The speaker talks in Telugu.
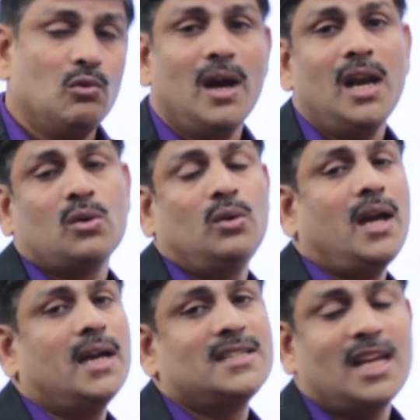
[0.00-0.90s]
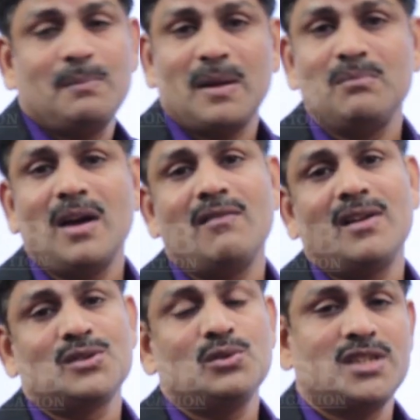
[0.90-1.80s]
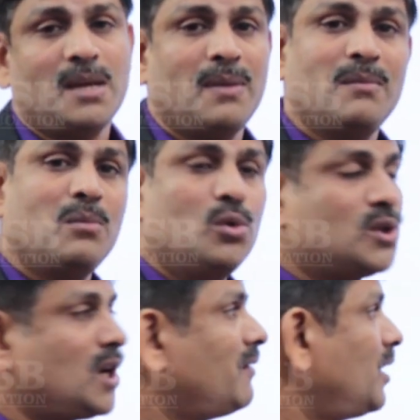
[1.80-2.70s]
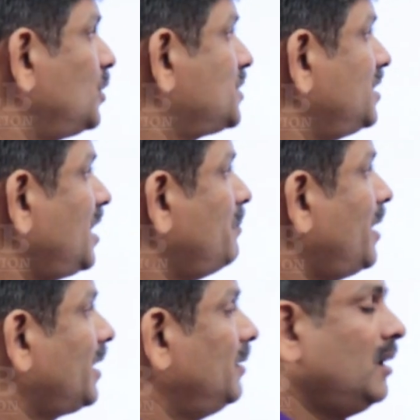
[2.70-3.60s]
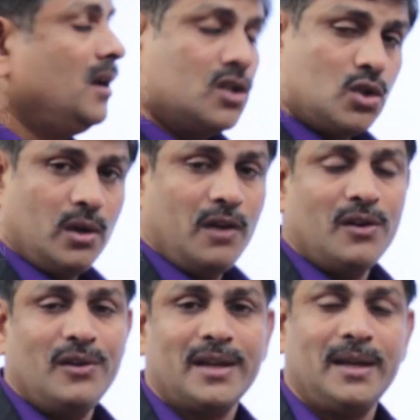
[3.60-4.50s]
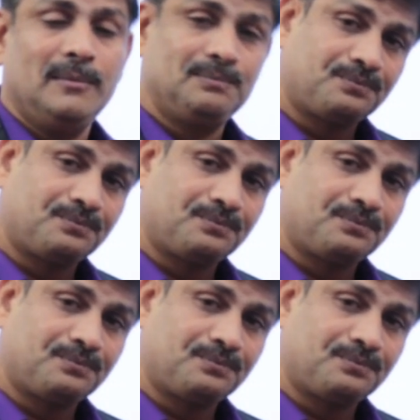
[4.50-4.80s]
వాళ్ళకు కూడా ఈసారి పద్మ అవార్డ్స్ వచ్చాయి పద్మభూషణ్ అవార్డు వచ్చిందనమాట సో ఎవరెవరికి